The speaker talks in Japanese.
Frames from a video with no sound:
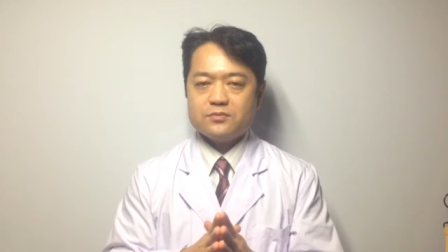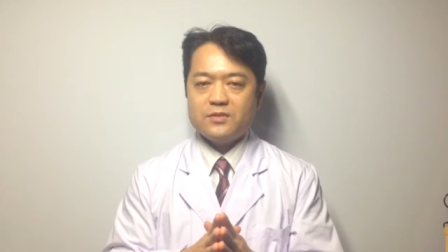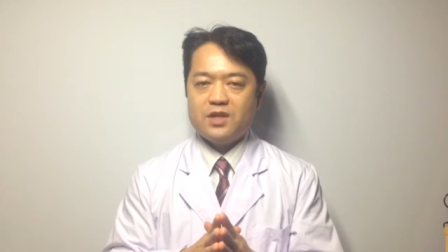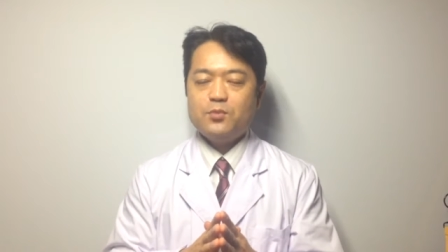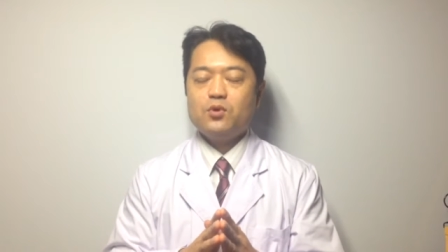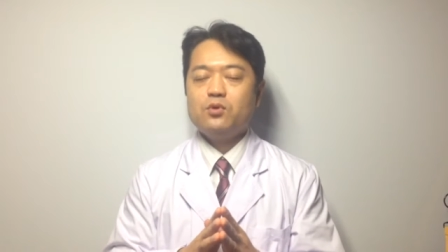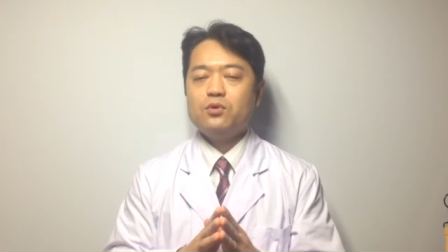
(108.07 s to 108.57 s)

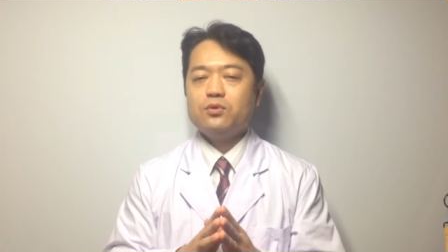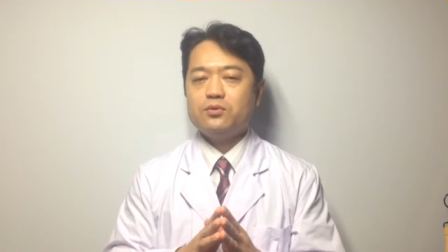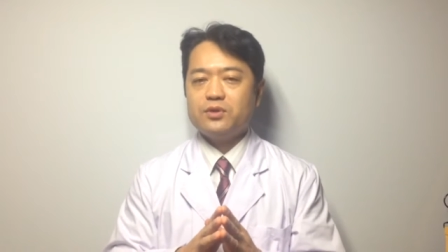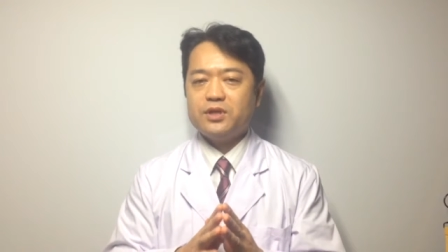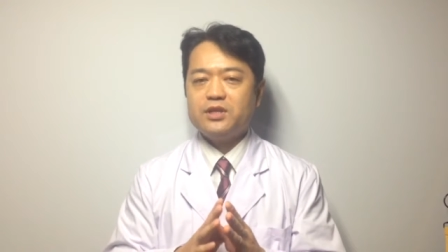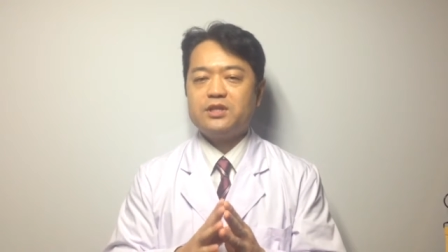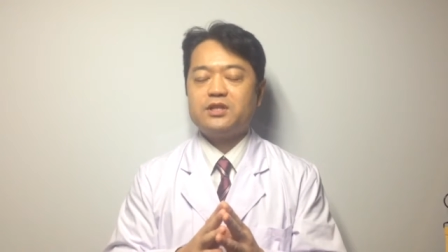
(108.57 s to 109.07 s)
で、もう
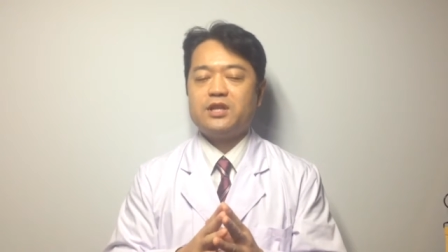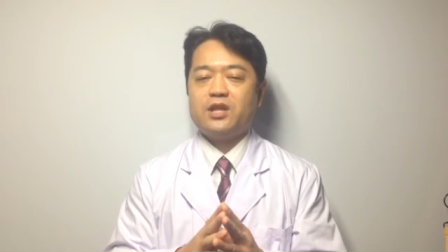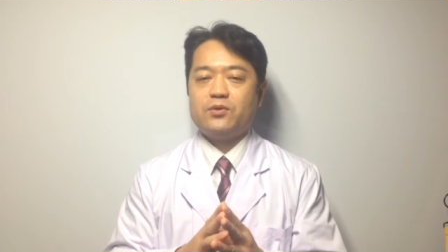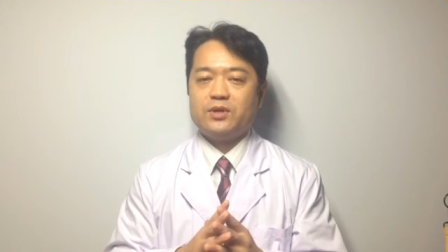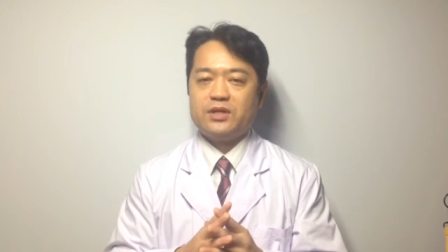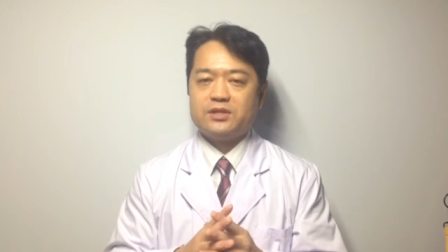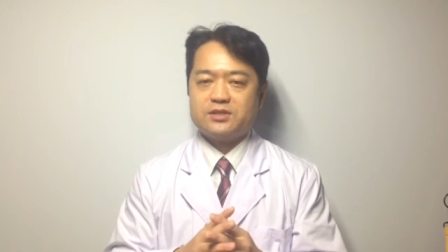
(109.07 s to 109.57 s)
1点
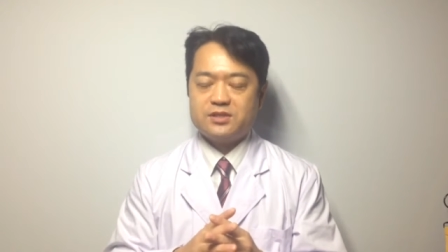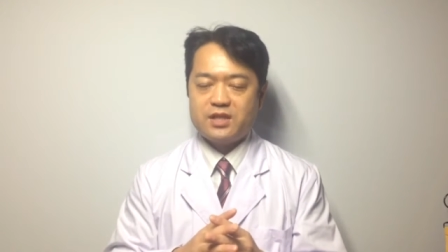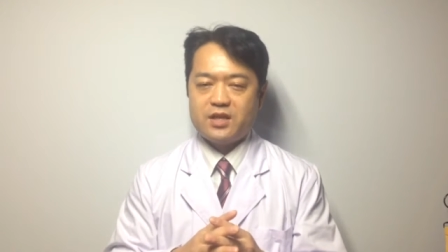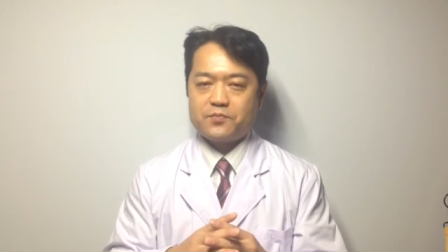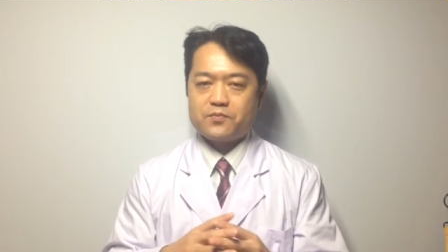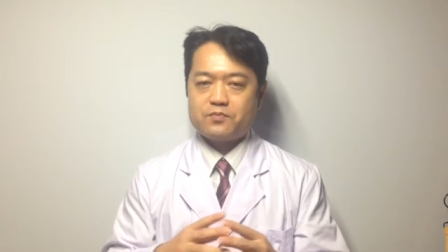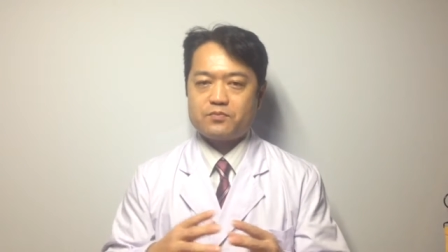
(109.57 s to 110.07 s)
はです
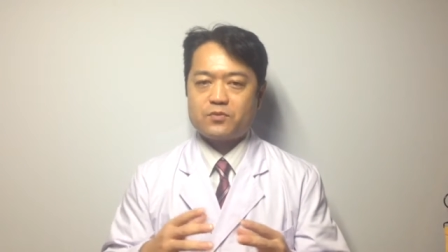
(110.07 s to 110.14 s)
ね、